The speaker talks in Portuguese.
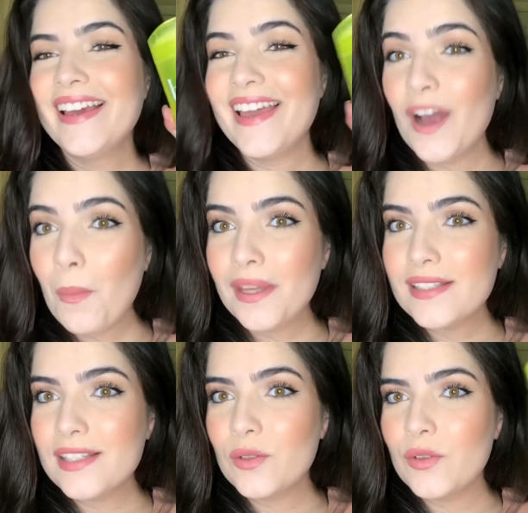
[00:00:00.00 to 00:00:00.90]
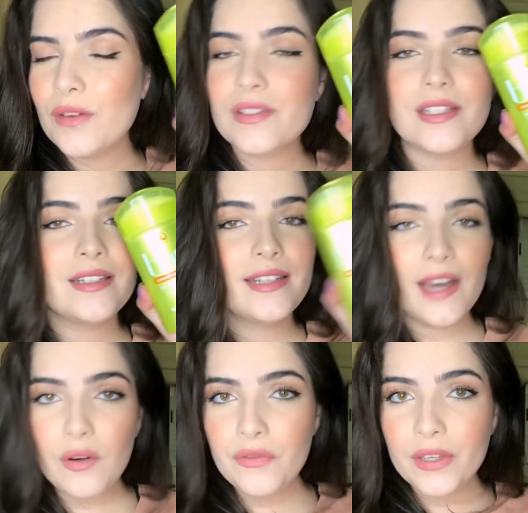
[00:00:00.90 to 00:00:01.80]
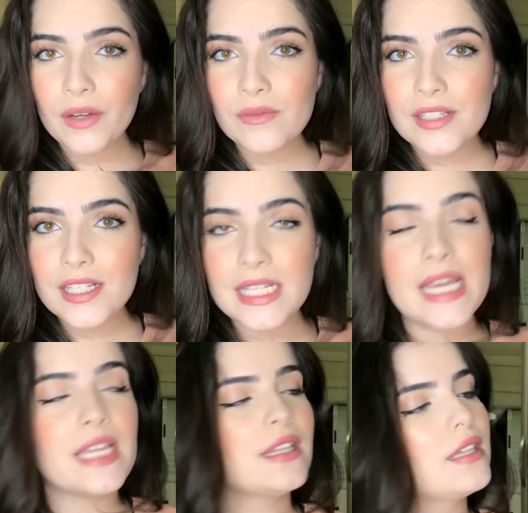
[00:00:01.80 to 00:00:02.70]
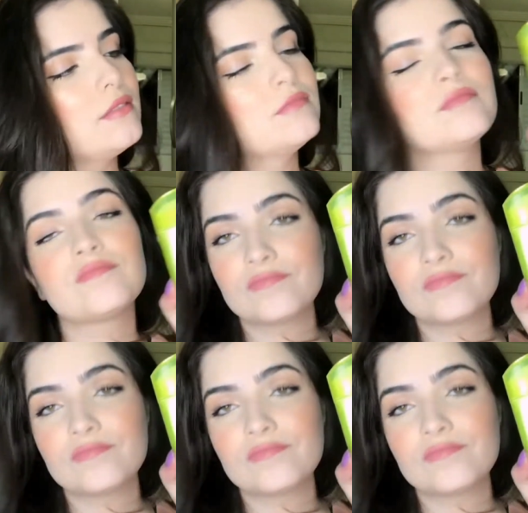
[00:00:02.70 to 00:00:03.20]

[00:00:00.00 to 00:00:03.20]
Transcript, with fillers: realmente segura, você não fica com CC, então